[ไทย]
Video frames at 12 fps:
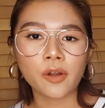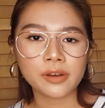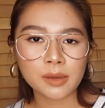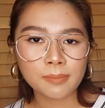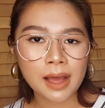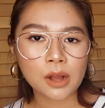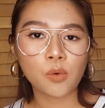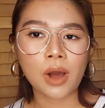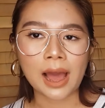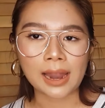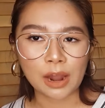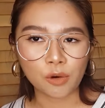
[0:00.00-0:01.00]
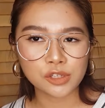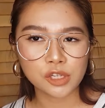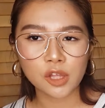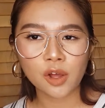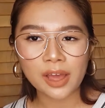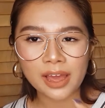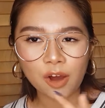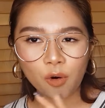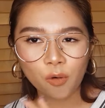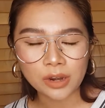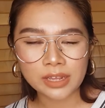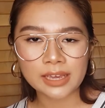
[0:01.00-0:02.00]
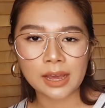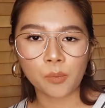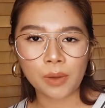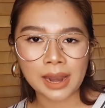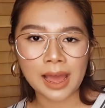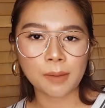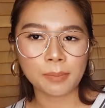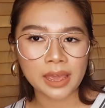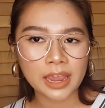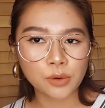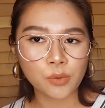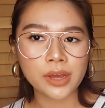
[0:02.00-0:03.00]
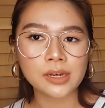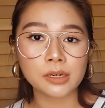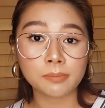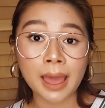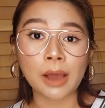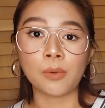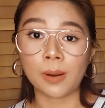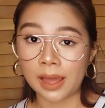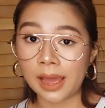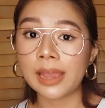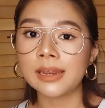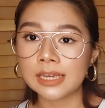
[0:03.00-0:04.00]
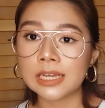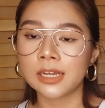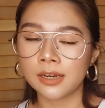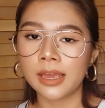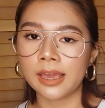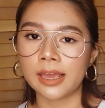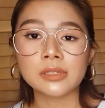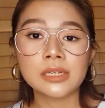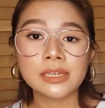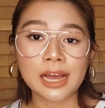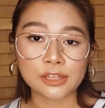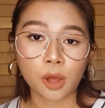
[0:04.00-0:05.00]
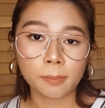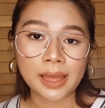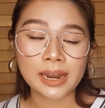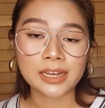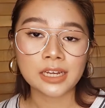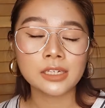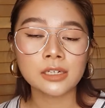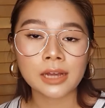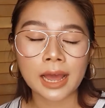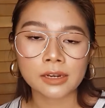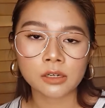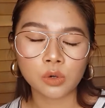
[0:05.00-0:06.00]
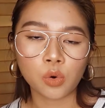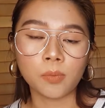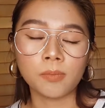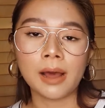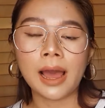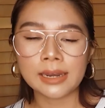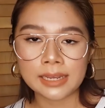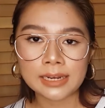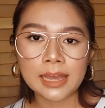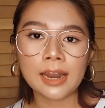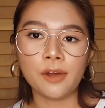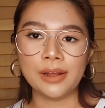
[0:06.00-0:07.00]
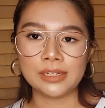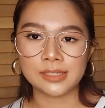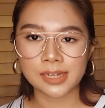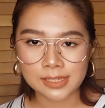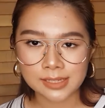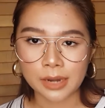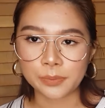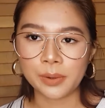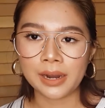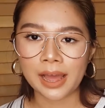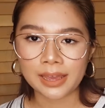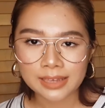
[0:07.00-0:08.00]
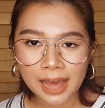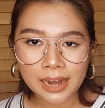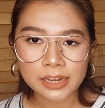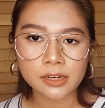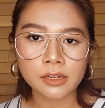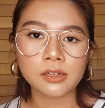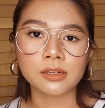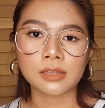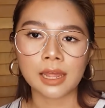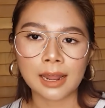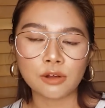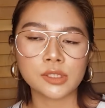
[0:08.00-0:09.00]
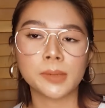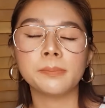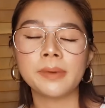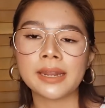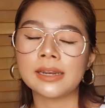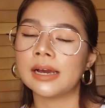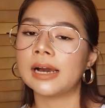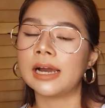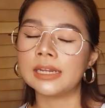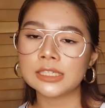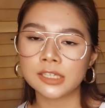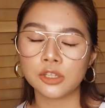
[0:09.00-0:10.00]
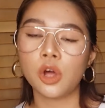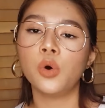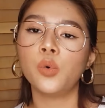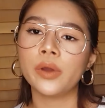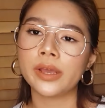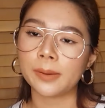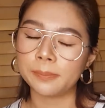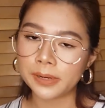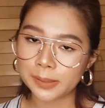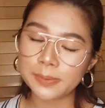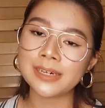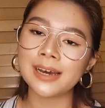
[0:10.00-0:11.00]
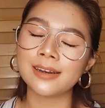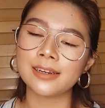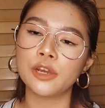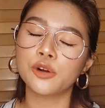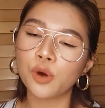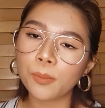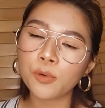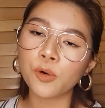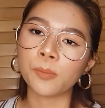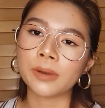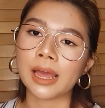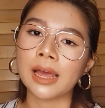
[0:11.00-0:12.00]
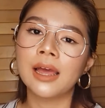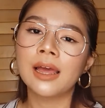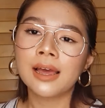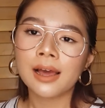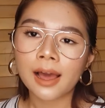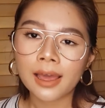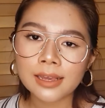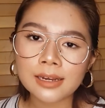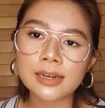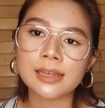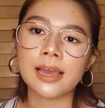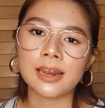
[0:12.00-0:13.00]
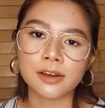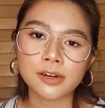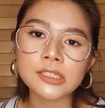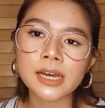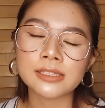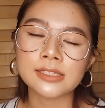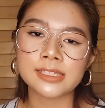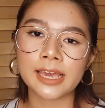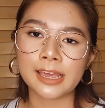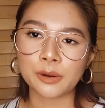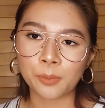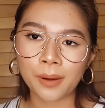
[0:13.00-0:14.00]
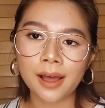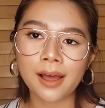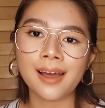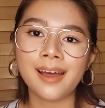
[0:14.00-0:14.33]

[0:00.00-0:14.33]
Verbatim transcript: นที่มากกว่าเราก็จะต้องโอนเอียงเวลาไปให้ด้วยคือแบ่งเวลาให้ดีนั่นเองอย่างต่อไปเลยก็คืองานกลุ่มอันนี้เนี่ยเราอาจจะจัดสรรเวลายากนิดนึงแต่เราจำเป็นนะคะที่จะต้องคุยกับเพื่อนๆที่ร่วมกลุ่มเนี่ยให้เคลียร์แล้วก็ชัดเจนว่า